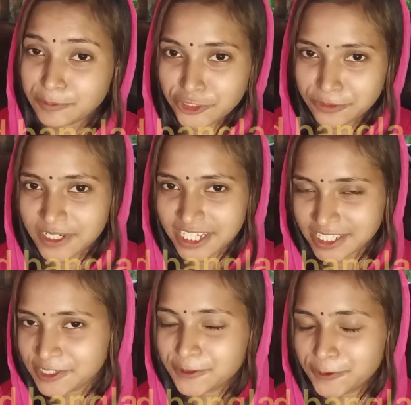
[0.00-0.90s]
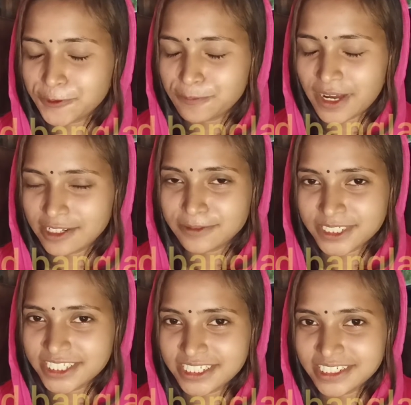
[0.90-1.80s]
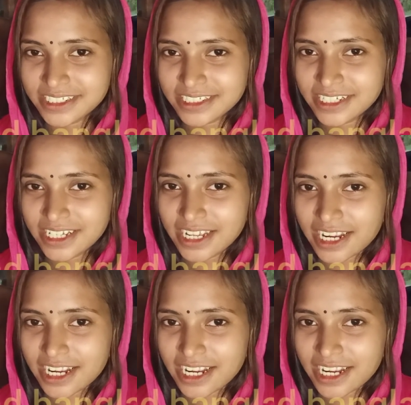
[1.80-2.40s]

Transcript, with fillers: পশু পাখিদেরও খুব ভালোবাসি তো